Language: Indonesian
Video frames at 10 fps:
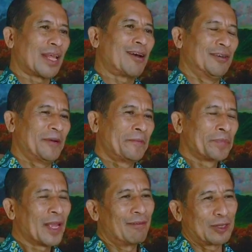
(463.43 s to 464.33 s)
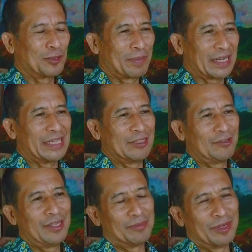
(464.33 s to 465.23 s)
tahun. Waktu pergi
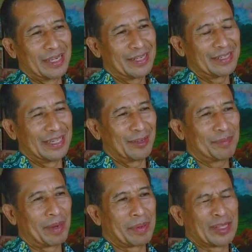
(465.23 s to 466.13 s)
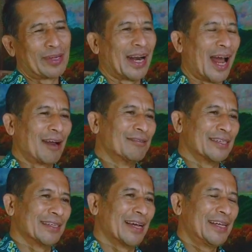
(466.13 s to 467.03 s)
itu ya mungkin itu kan berapa tahun yang
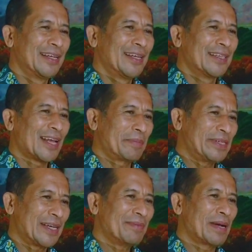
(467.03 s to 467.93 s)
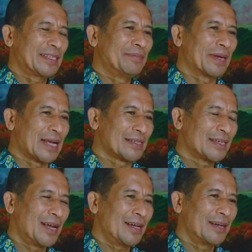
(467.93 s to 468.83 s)
lalu gitu ya tapi saya masih
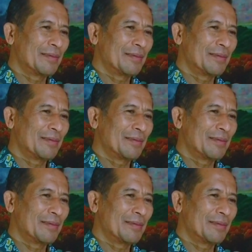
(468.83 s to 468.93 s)
merasa